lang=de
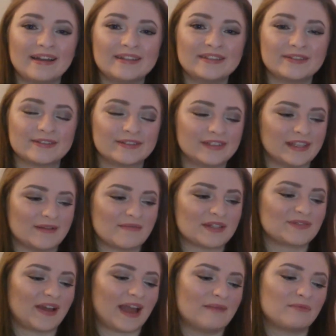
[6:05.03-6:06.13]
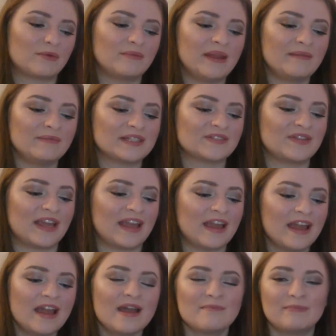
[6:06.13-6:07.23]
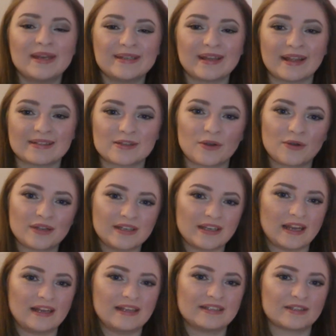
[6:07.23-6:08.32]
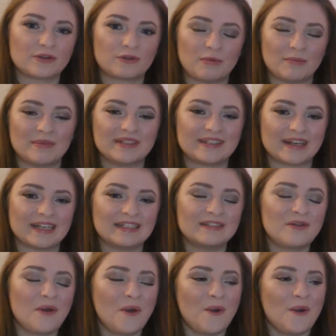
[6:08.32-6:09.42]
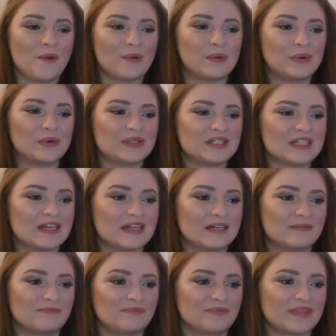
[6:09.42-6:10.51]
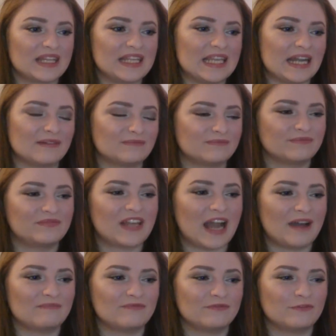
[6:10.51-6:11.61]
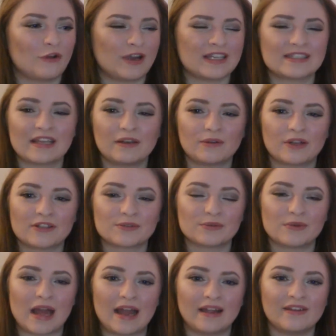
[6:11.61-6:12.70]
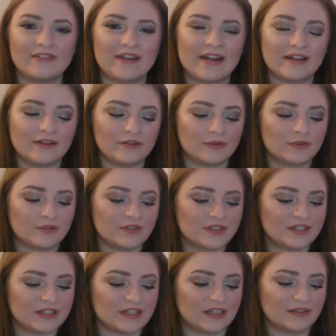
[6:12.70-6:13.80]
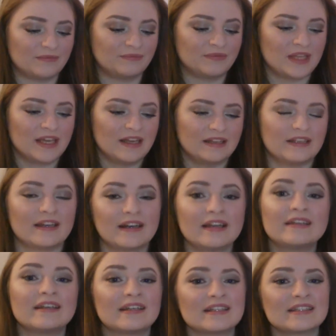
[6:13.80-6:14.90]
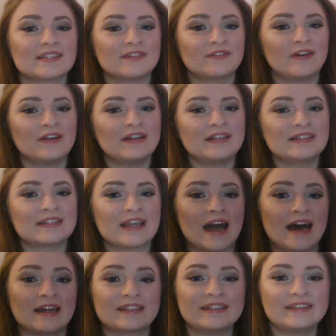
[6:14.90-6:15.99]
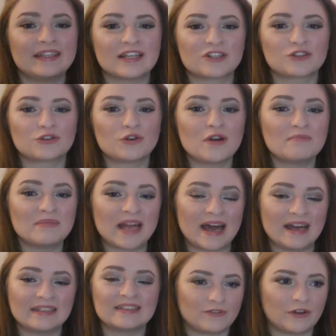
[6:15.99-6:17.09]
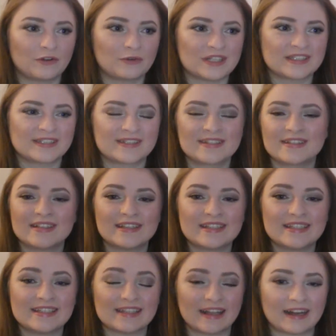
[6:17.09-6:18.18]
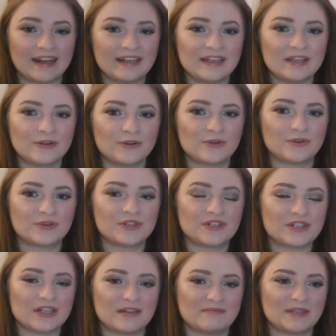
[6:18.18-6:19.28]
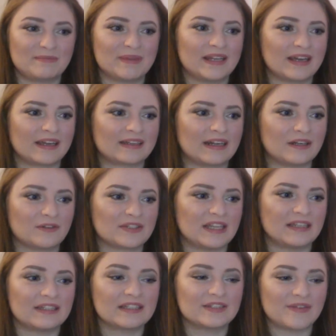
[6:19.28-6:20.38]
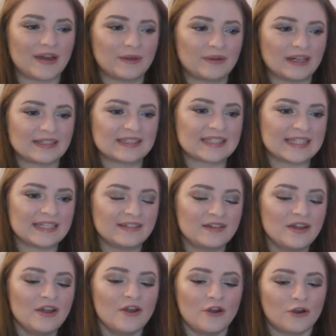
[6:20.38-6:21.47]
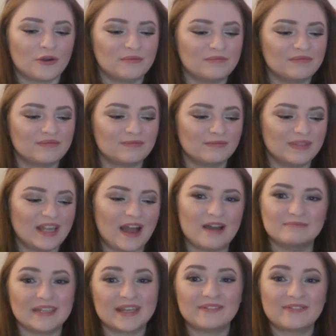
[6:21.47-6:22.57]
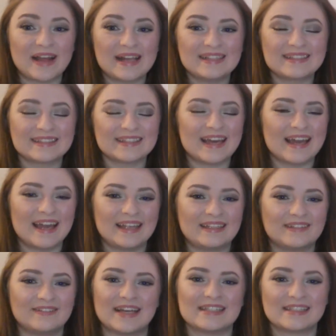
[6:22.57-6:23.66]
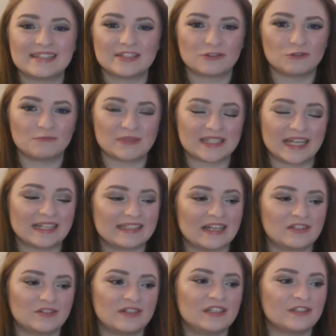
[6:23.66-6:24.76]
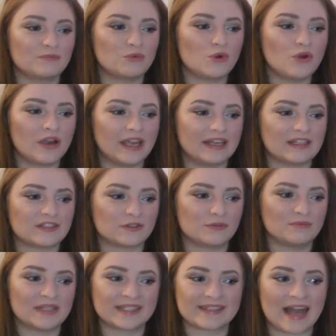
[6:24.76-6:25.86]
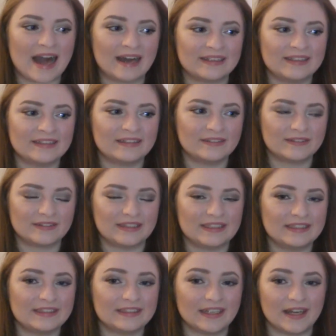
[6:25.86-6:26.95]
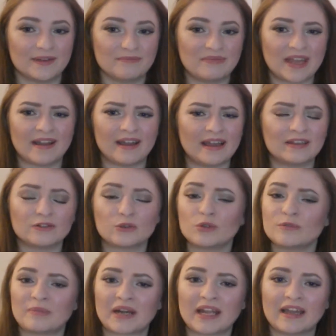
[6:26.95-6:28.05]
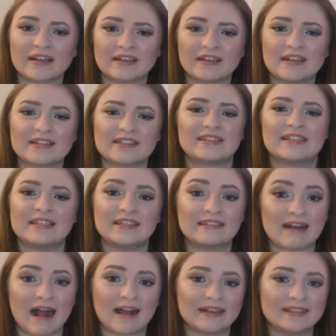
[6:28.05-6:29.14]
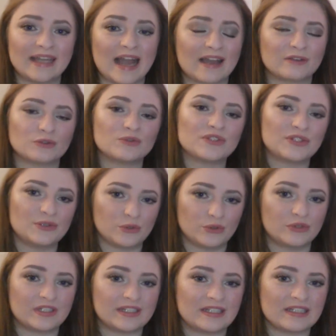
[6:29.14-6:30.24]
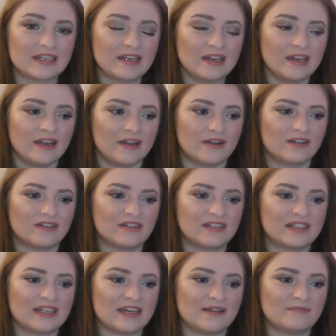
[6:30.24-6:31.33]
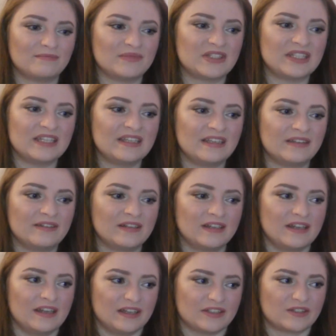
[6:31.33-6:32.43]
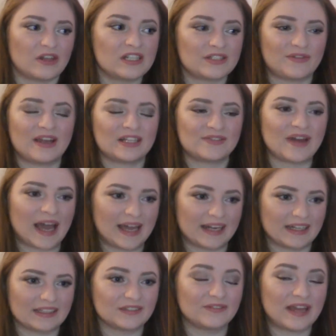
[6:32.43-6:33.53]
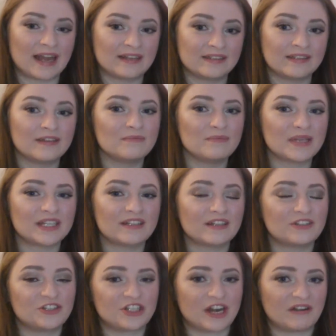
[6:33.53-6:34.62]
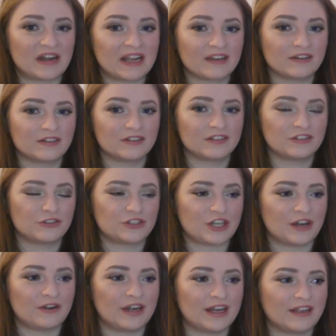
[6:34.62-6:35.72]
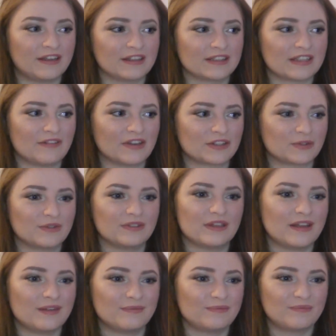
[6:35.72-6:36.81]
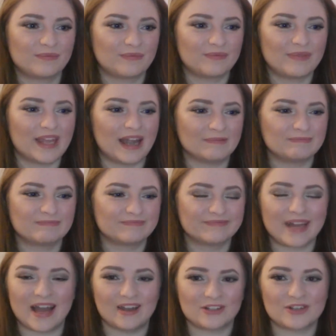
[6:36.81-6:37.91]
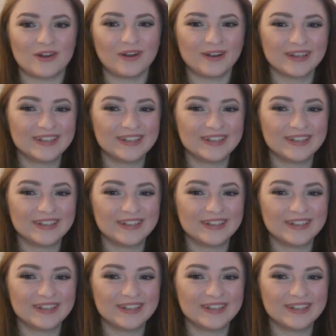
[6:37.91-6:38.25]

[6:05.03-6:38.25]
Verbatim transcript: kann und ähm, das war kein Problem, deswegen bin ich da jetzt auch in der Lesegruppe mit drin. Und ähm, ja, wir haben vorgestern oder so angefangen und ähm, die Rede ist von Iskari, der Sturm Sturmnaht, von Kristen Cisarelli und ähm, ich bin da gerade auf Seite 210 und ja, mir gefällt's echt wahnsinnig gut bis jetzt. Also in diesem Buch geht es um Iskari, die ähm, ja, eine Todbringerin ist, die Drachen jagt und sie tötet und ähm, sie soll zwangsverheiratet werden mit Jarek und Jarek ist einfach so ein ja, Arschloch.